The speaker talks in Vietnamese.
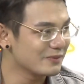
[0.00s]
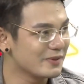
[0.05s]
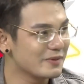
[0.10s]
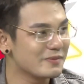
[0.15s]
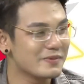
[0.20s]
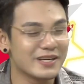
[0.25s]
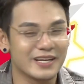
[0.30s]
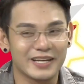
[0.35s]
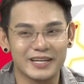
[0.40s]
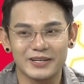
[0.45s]
Cũng
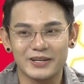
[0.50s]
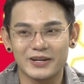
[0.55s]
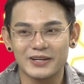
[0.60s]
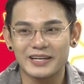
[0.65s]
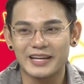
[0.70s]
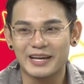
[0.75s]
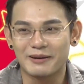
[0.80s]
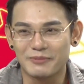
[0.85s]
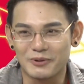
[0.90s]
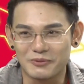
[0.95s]
giống như là
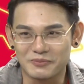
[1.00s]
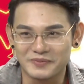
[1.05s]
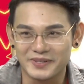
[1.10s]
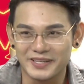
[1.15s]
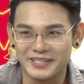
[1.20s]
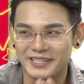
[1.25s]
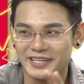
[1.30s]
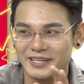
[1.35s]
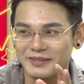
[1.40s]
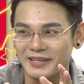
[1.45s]
nó là một
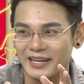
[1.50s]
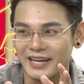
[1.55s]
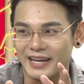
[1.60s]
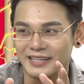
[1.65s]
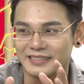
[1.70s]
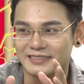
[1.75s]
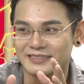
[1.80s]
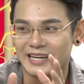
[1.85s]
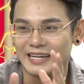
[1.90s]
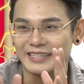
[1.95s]
chi tiết
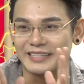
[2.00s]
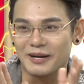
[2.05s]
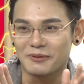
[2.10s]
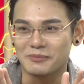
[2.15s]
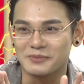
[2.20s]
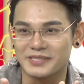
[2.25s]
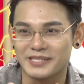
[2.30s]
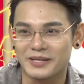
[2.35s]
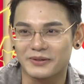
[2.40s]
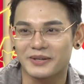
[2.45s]
là lắng
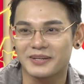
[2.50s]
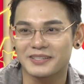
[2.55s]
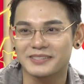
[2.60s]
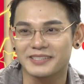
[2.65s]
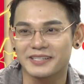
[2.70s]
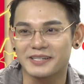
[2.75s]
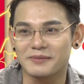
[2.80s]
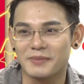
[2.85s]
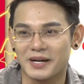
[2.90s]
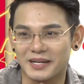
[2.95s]
động, sau đó
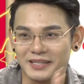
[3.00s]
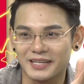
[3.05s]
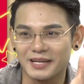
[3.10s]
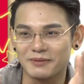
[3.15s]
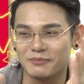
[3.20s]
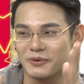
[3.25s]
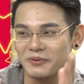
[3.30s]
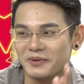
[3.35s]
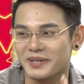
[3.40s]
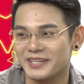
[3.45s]
sẽ bật
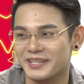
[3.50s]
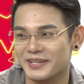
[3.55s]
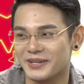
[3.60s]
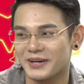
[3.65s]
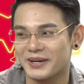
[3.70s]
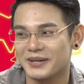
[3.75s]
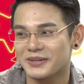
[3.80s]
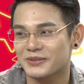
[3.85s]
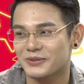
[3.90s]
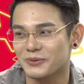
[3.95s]
lên một cái gì
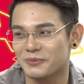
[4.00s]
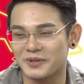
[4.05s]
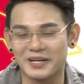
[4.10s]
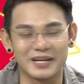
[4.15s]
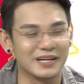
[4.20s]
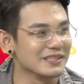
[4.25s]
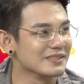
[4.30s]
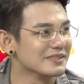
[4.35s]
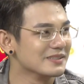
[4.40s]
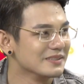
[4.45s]
đó rùng
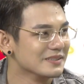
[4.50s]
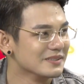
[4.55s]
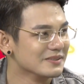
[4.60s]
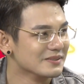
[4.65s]
rợn.